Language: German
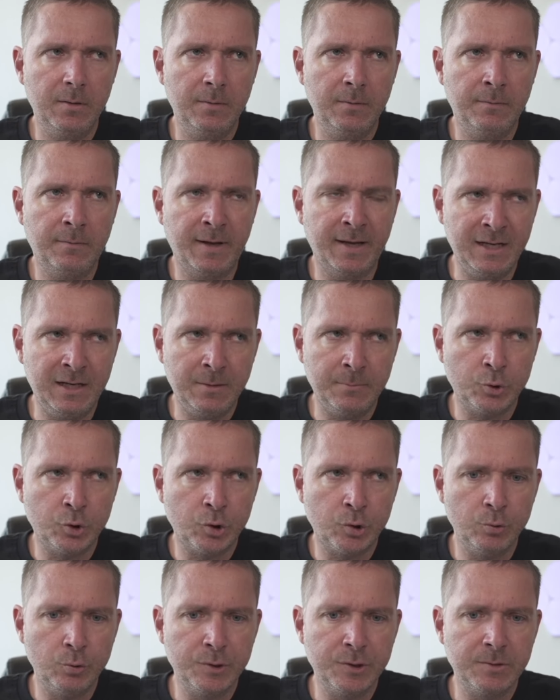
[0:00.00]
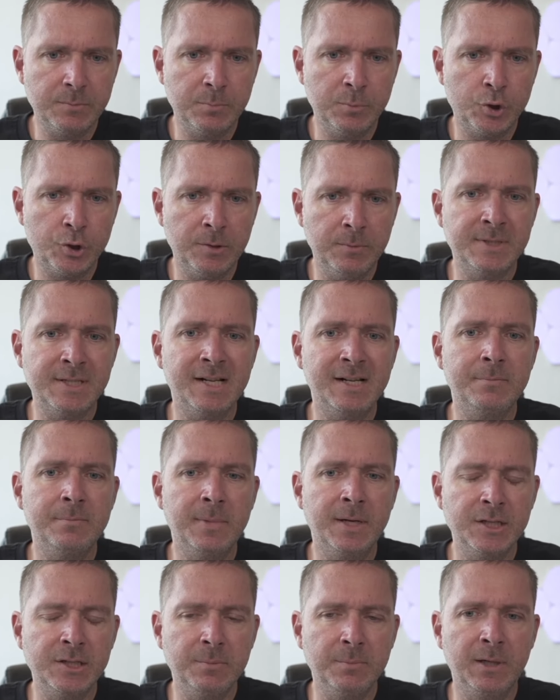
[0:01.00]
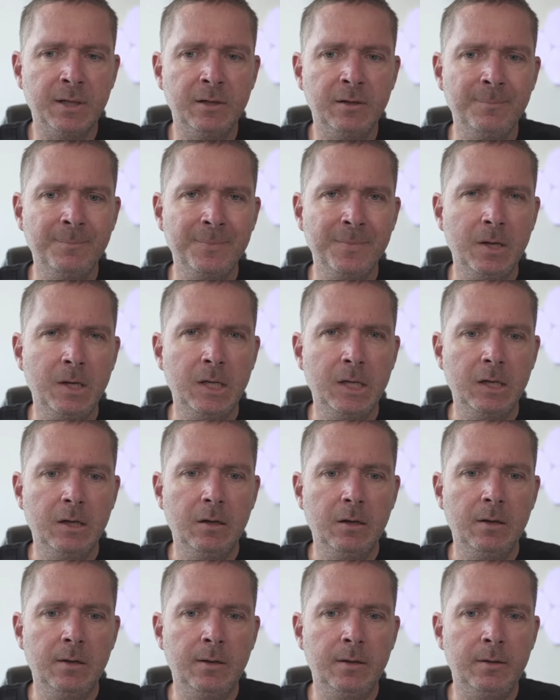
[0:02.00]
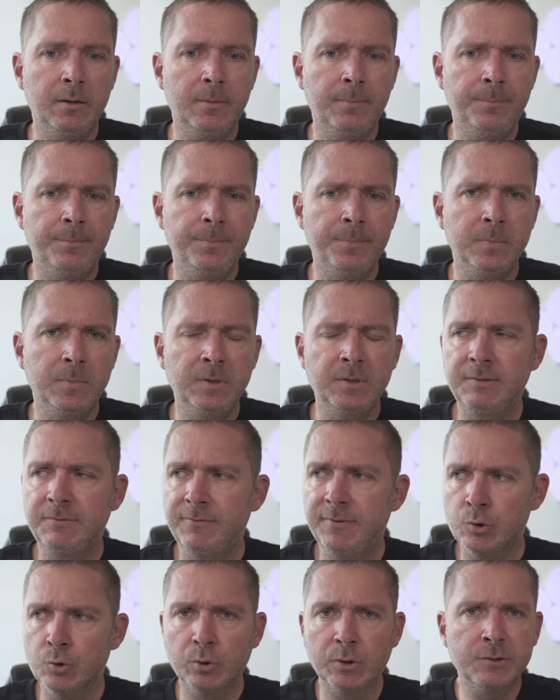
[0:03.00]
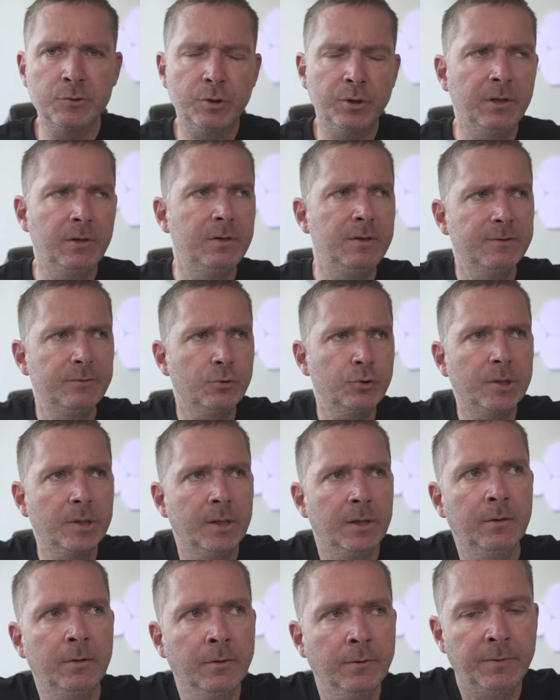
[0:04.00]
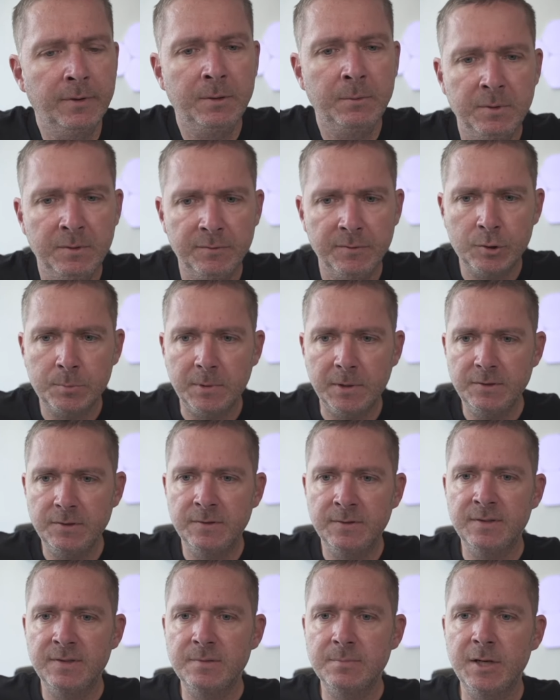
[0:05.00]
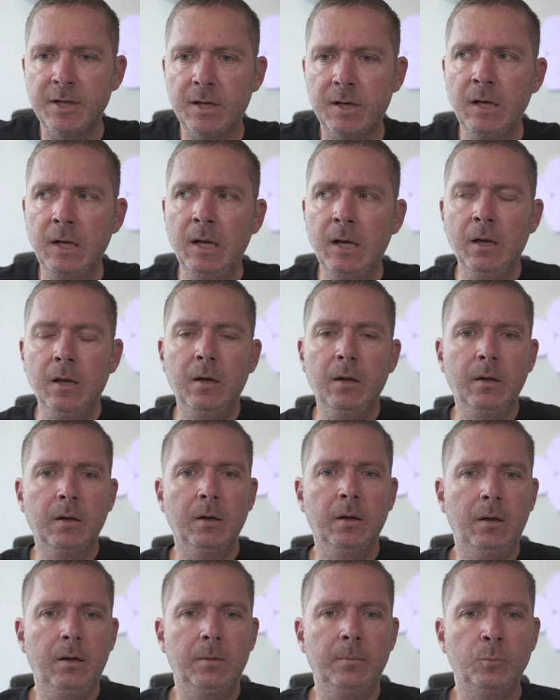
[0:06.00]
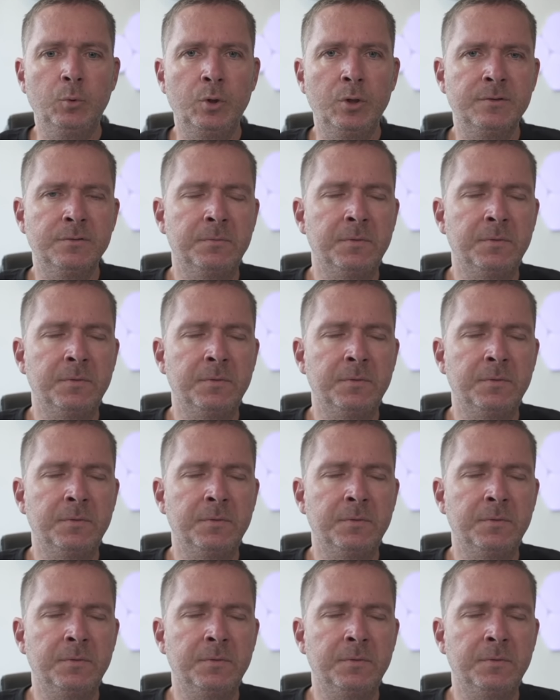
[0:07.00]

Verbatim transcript: weil am Schluss bestimmt halt manchmal, ähm, ich versuche das heute nicht zu schneiden, also wenn ich mich verspreche, seht es mir nach, ähm, oder so